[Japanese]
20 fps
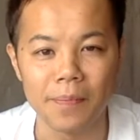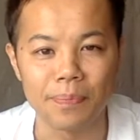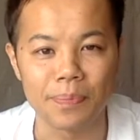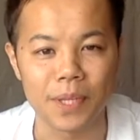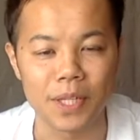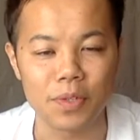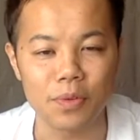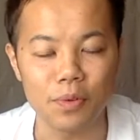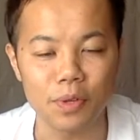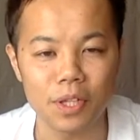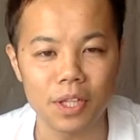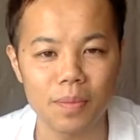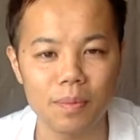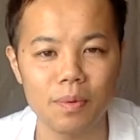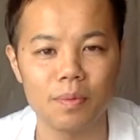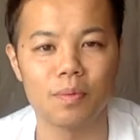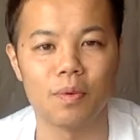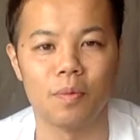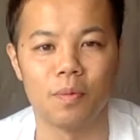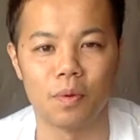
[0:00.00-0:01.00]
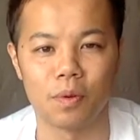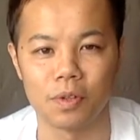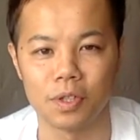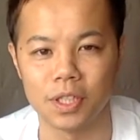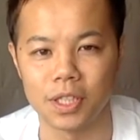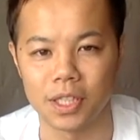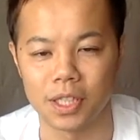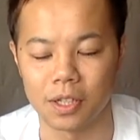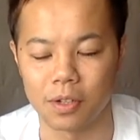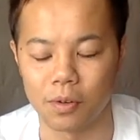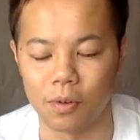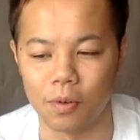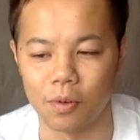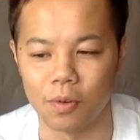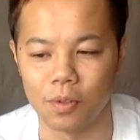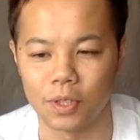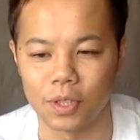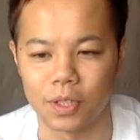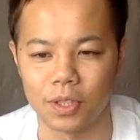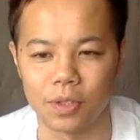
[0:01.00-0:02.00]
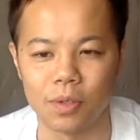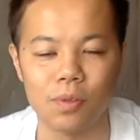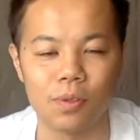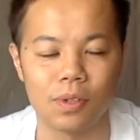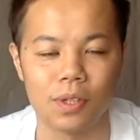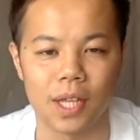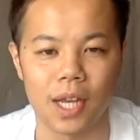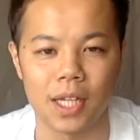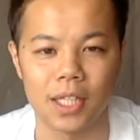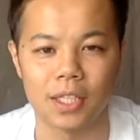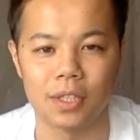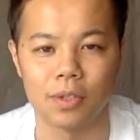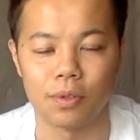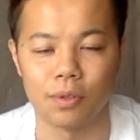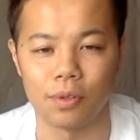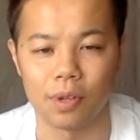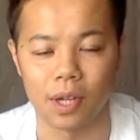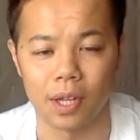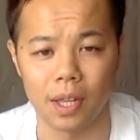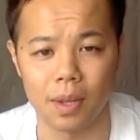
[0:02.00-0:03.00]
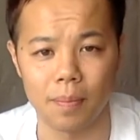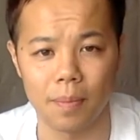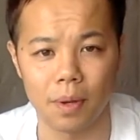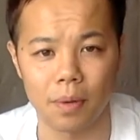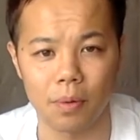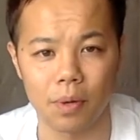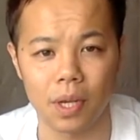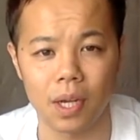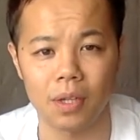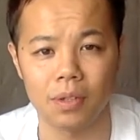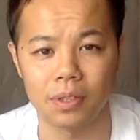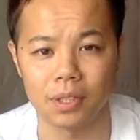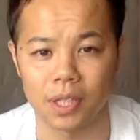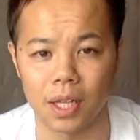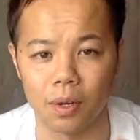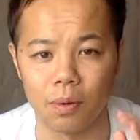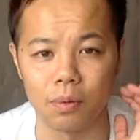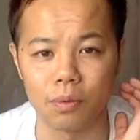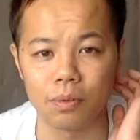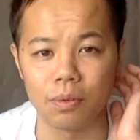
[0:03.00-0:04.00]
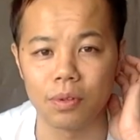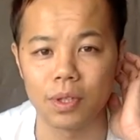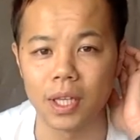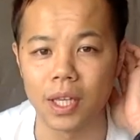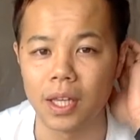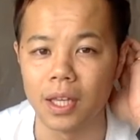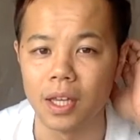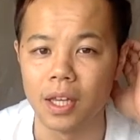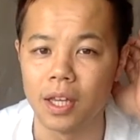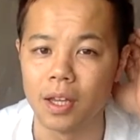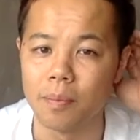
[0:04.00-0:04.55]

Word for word: でそういった部分を僕自身こうすごく大事というかね、まあ、これからの時代本当に、